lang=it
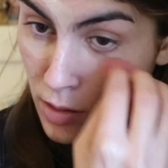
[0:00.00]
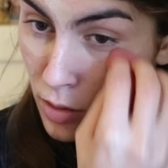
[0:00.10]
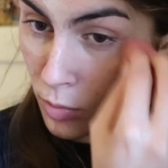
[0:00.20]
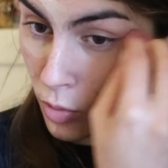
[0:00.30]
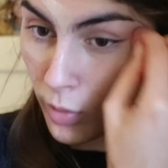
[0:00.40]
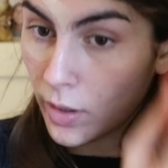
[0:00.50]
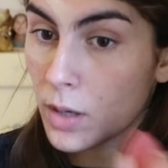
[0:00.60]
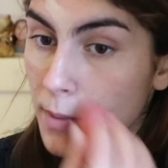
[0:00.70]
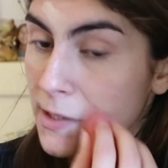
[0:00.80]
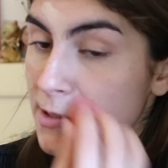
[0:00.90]
comunque
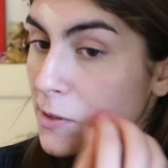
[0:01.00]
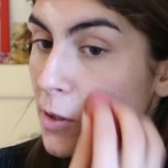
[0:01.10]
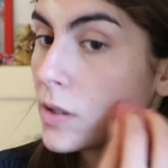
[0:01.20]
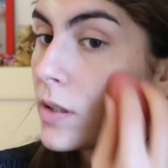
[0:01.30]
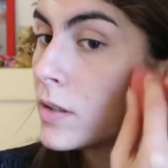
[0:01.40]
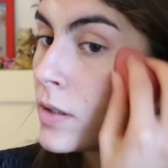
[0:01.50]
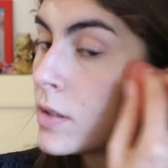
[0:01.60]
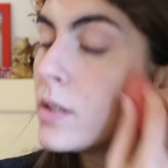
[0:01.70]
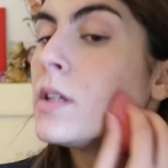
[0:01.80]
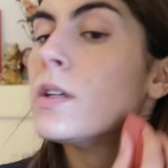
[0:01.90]
ho messo
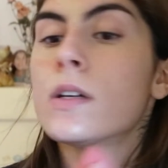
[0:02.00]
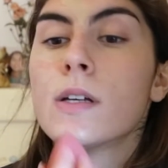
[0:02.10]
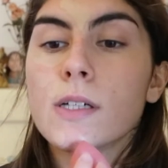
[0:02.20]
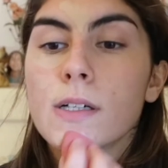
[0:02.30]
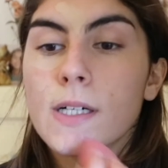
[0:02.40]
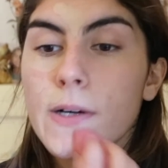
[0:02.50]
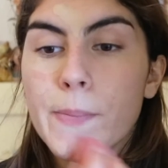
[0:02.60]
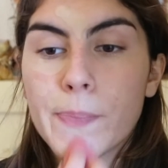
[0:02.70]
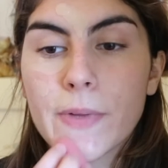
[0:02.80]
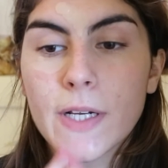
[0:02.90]

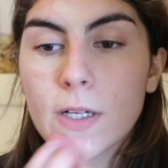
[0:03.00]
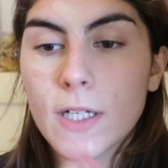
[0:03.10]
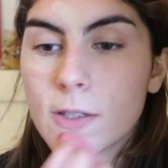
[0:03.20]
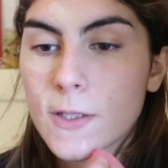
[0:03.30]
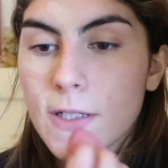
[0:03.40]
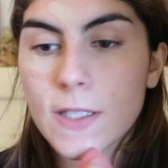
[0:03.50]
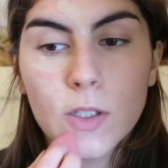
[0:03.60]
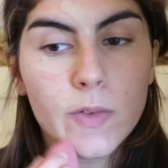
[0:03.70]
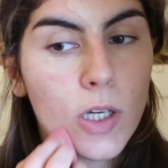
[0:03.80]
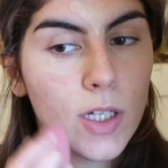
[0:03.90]
um, il correttore
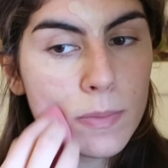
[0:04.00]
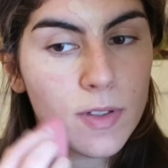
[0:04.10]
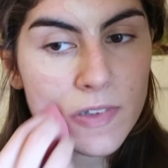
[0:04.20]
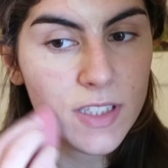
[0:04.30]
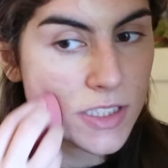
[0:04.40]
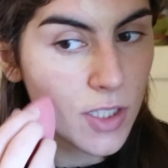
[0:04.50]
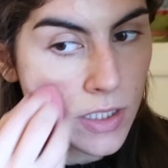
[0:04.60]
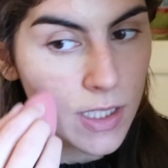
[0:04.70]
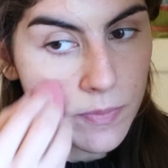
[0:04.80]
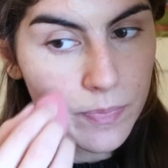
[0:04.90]
dove ho le
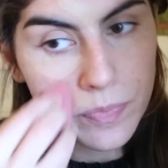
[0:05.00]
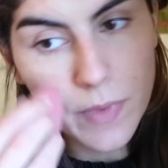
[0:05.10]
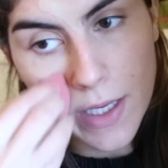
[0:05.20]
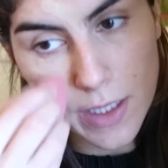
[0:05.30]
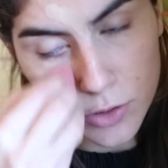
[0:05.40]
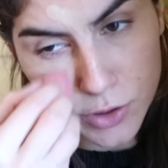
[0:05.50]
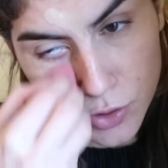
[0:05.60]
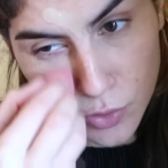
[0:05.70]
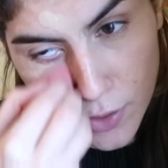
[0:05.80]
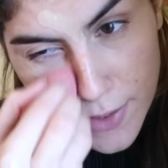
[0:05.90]
imperfezioni e i
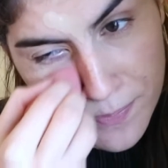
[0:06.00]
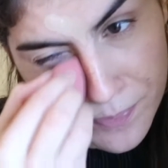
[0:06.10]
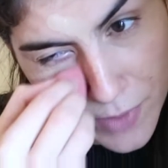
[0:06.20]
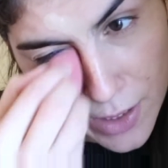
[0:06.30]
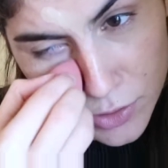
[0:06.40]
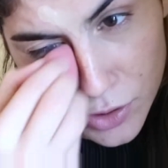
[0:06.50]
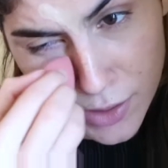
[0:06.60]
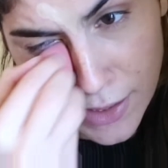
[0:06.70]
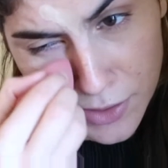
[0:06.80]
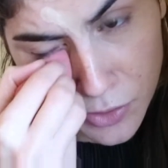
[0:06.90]
rossori e lo sto
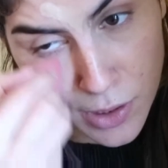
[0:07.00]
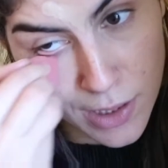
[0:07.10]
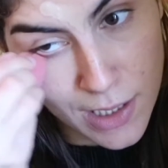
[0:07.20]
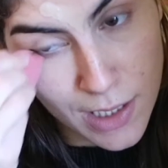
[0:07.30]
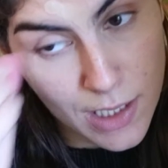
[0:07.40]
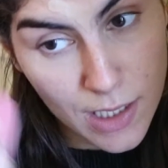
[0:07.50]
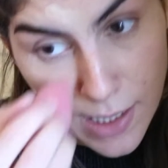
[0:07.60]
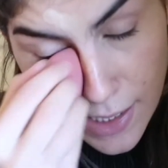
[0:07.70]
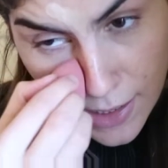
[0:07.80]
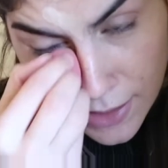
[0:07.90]
andando
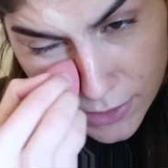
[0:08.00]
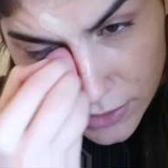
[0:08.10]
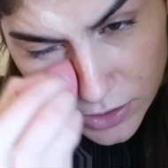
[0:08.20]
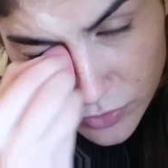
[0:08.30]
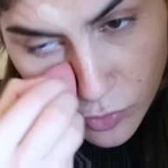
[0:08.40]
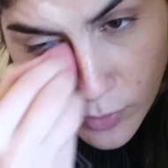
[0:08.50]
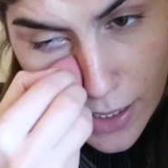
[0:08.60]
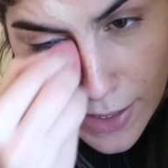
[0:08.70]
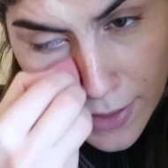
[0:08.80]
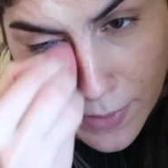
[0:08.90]
a
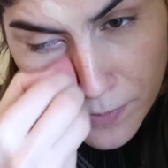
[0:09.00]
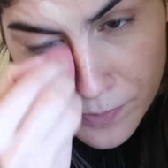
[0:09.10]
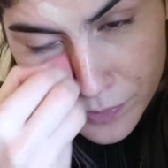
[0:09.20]
sfumare